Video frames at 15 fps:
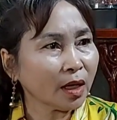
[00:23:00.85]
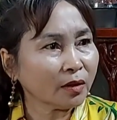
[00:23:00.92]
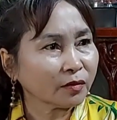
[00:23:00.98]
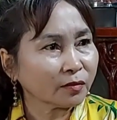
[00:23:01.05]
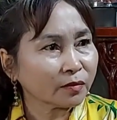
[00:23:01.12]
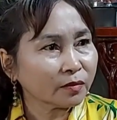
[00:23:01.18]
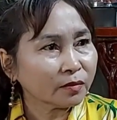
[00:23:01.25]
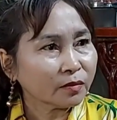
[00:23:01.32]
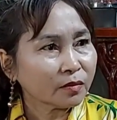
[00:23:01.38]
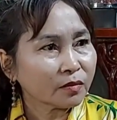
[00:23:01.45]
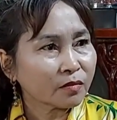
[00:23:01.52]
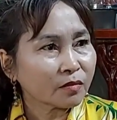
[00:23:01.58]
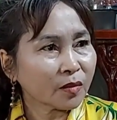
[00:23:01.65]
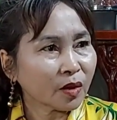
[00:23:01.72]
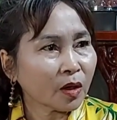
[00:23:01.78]
trơn,
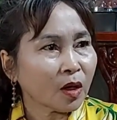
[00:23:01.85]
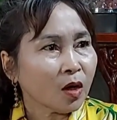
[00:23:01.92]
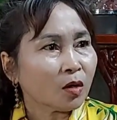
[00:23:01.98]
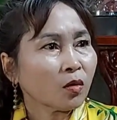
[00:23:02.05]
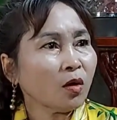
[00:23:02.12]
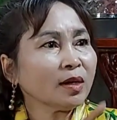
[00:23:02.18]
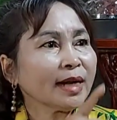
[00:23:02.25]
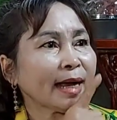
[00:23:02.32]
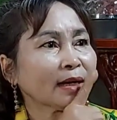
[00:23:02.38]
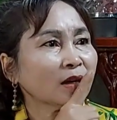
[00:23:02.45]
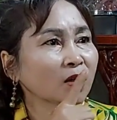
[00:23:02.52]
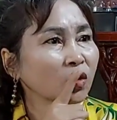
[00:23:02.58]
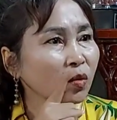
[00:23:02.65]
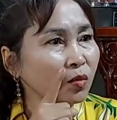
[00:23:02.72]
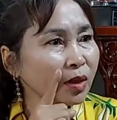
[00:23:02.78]
có
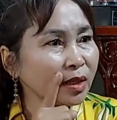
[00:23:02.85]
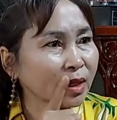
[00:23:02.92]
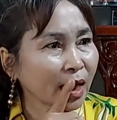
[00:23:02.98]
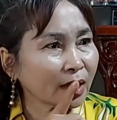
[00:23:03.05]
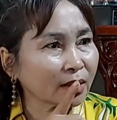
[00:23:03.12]
răng, có rút hết